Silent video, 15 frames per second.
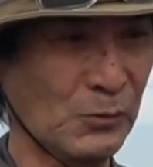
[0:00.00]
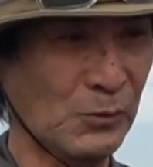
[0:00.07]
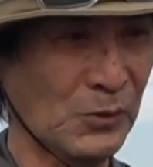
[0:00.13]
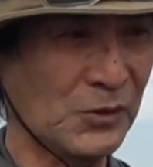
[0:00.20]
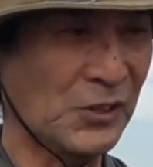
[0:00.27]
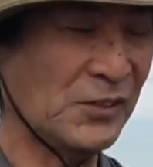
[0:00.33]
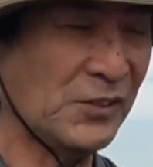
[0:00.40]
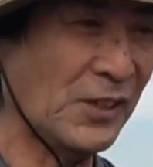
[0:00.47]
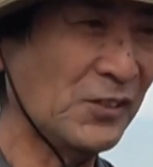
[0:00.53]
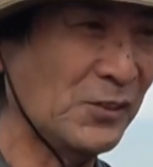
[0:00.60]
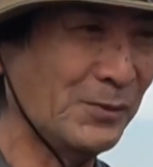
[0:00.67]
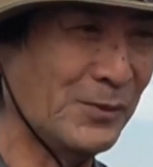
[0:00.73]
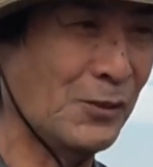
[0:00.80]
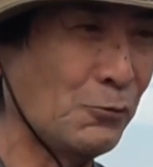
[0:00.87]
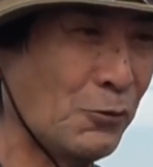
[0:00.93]
のを実際に
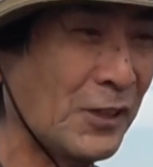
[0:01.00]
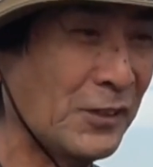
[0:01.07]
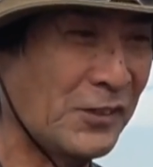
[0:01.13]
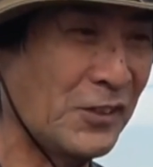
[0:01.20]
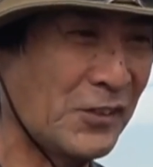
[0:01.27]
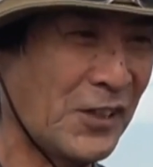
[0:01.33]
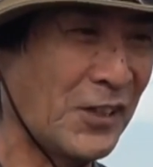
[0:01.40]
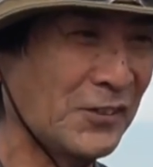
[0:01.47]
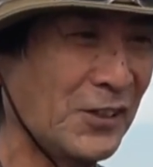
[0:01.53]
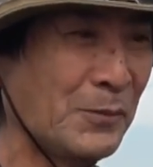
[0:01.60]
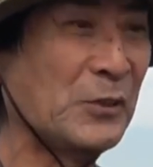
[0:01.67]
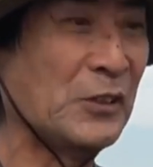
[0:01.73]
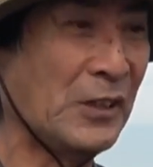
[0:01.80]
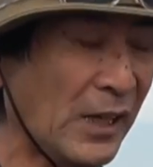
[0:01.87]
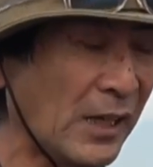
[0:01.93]
自分で動かして使っ
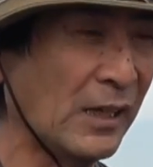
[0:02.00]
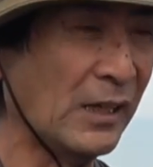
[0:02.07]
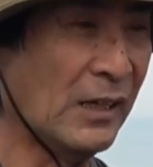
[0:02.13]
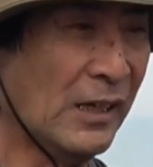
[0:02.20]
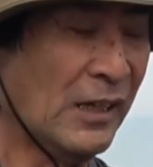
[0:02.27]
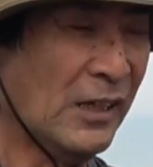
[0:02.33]
てみて